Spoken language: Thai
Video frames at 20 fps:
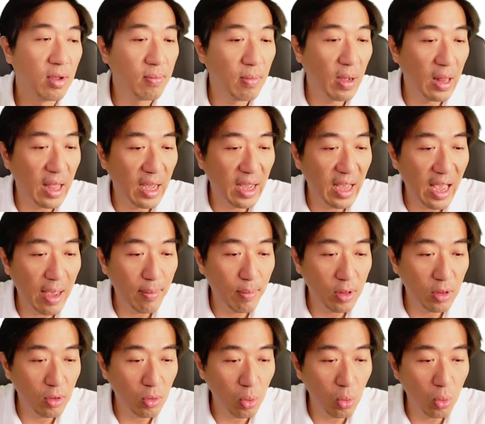พลังงานมั
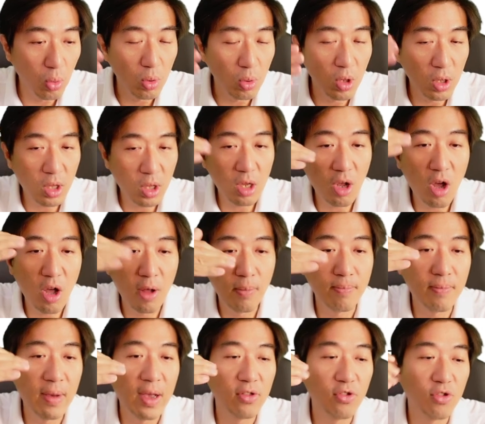นถูกลดทอน
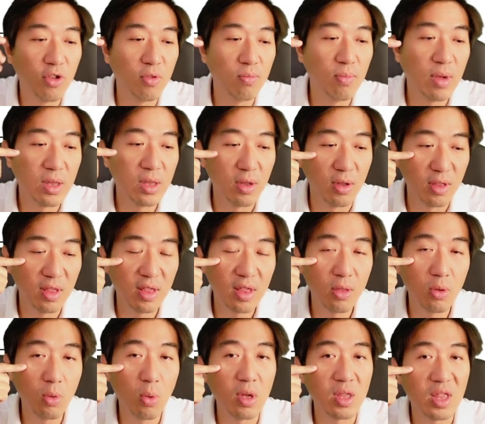ไปจนมาถึง
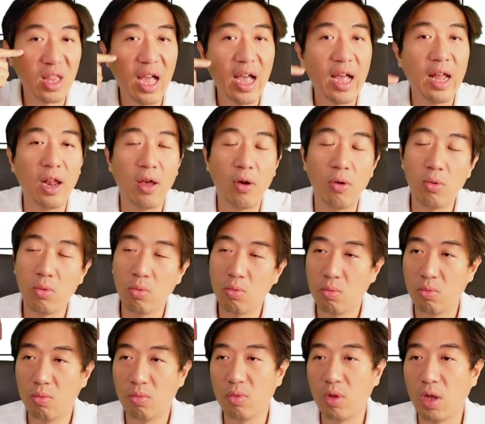ดวงตาเรา
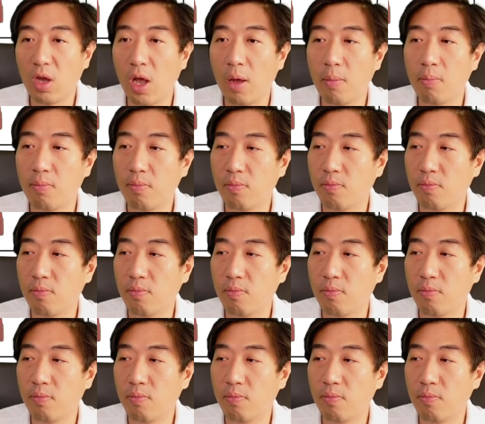นะครับ